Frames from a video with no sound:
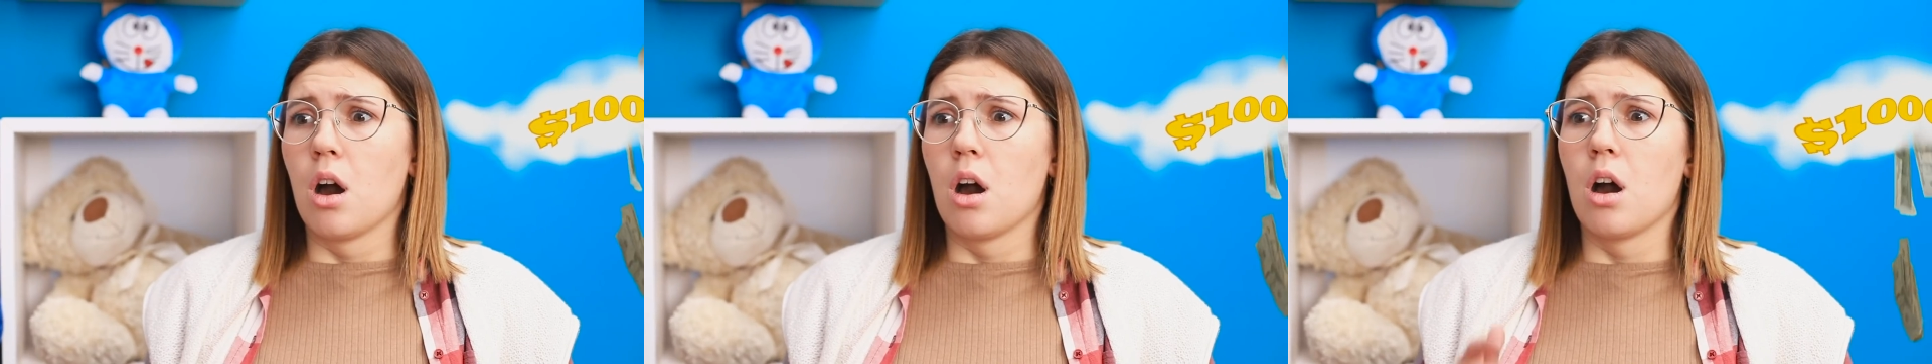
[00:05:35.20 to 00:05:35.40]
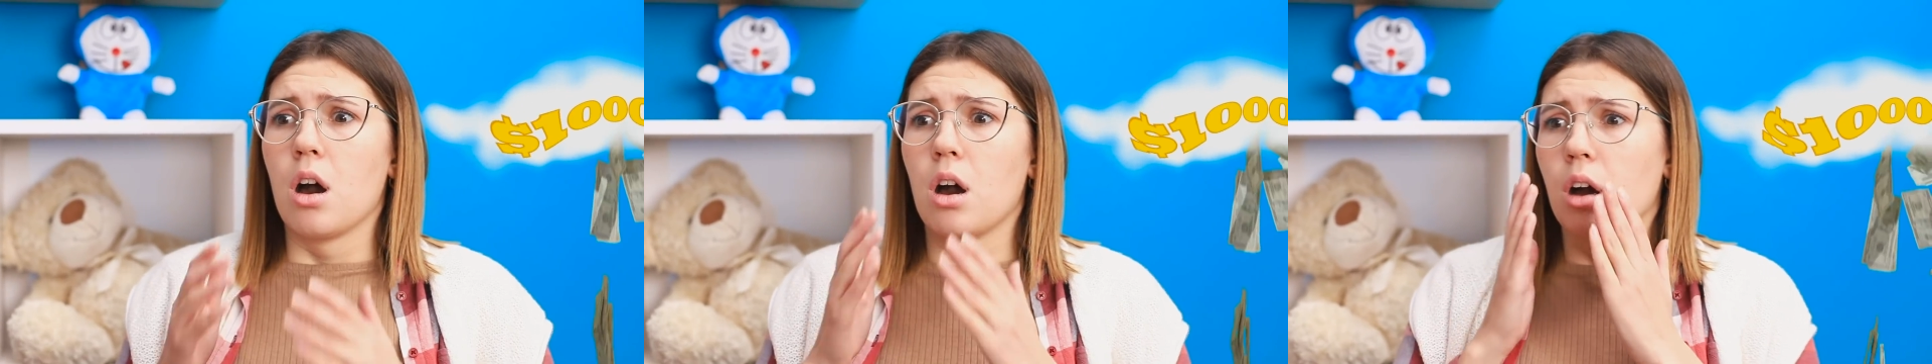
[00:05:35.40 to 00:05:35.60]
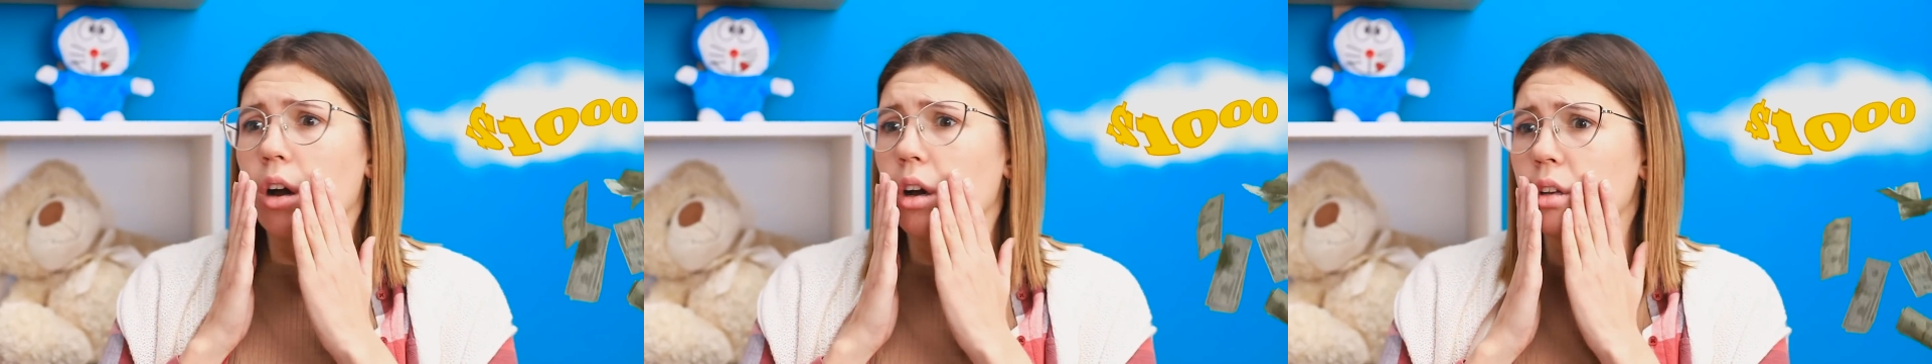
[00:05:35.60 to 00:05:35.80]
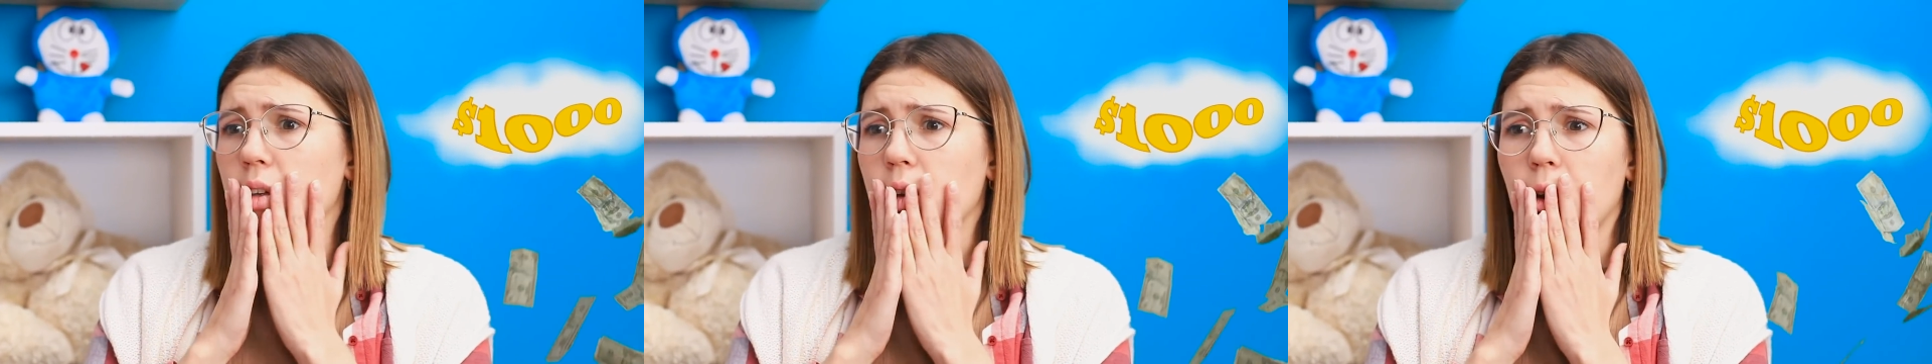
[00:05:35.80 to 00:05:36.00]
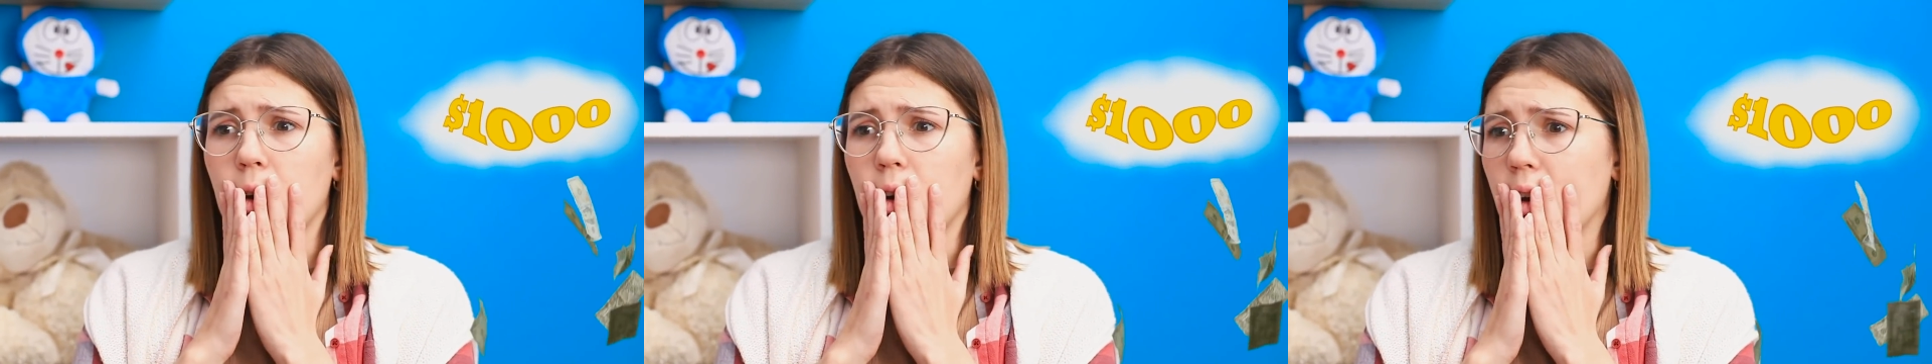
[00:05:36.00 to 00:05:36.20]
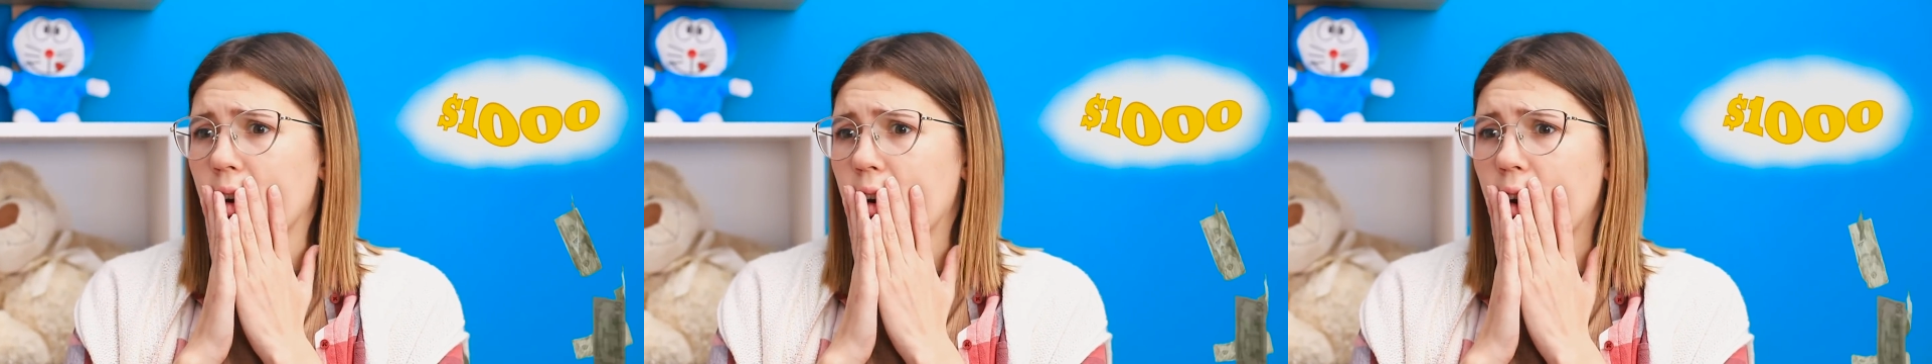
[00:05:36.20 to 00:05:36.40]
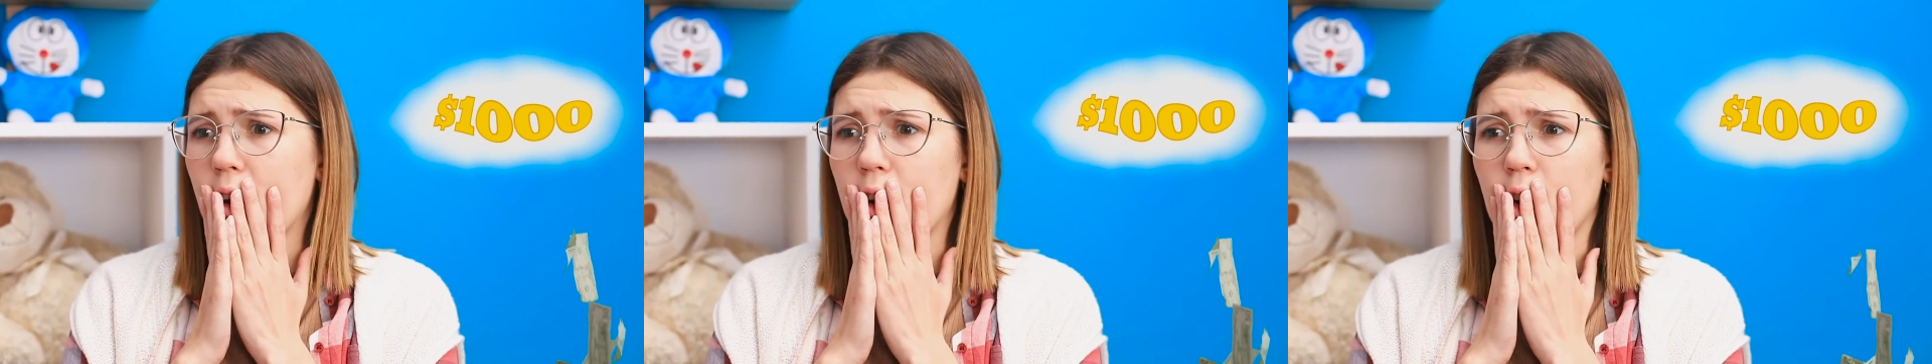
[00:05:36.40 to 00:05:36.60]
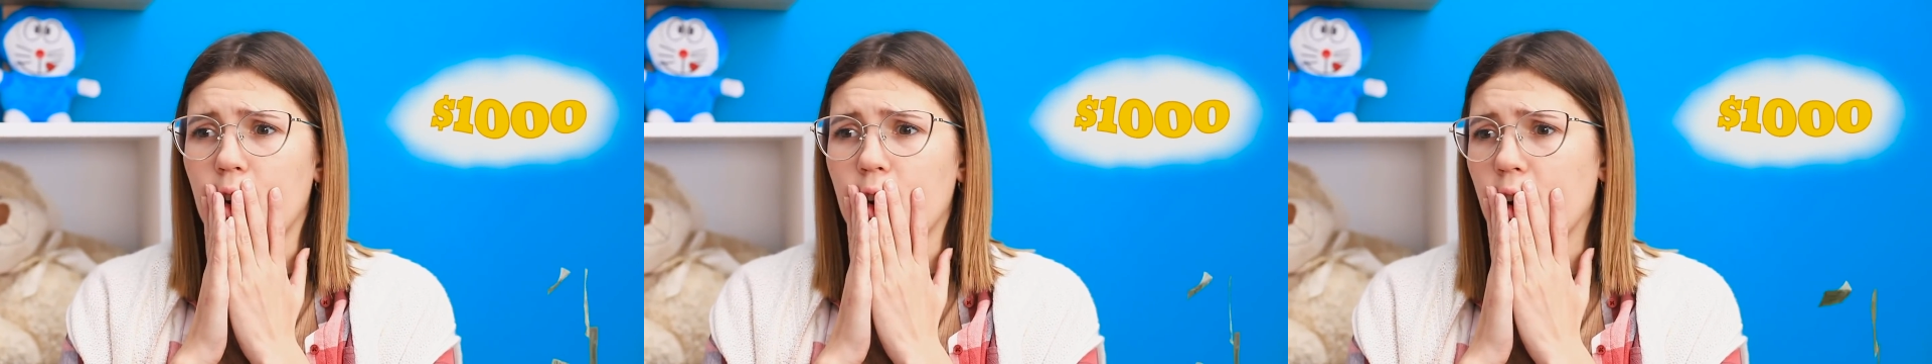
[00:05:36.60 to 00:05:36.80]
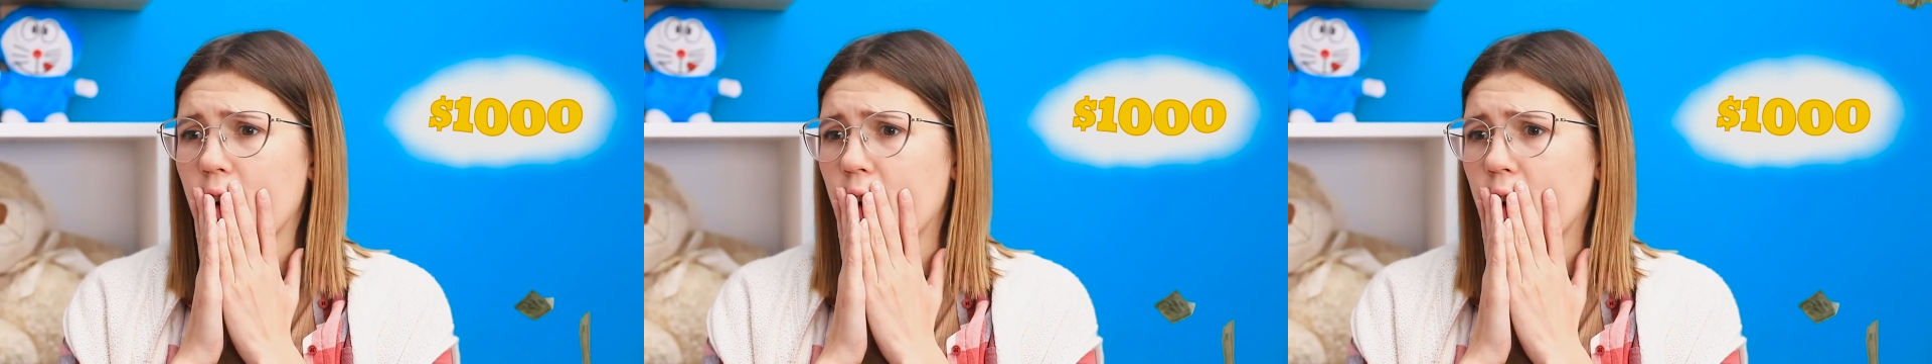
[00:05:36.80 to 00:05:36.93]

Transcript: Ну, пожалуйста. Дорогая,